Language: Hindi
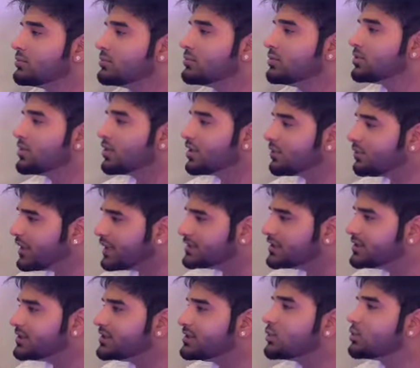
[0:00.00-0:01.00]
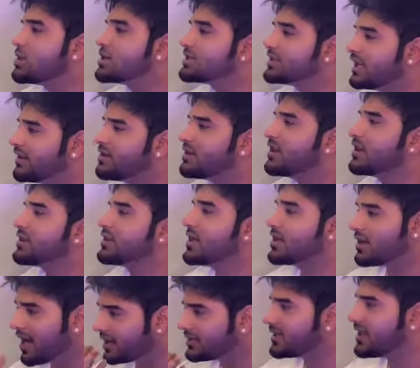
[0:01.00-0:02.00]
की वो ऐसी चीज़ों का सेवन करते हैं
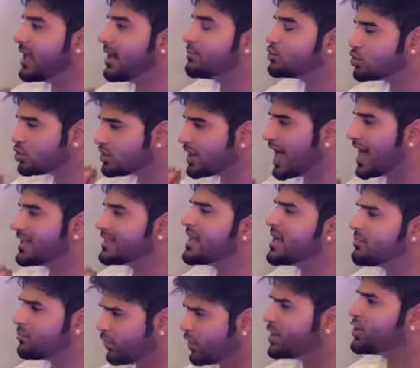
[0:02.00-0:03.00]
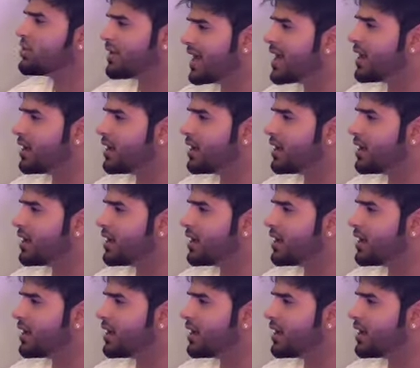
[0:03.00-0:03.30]
खाते हैं हम जो खाते हैं हम वही तो हैं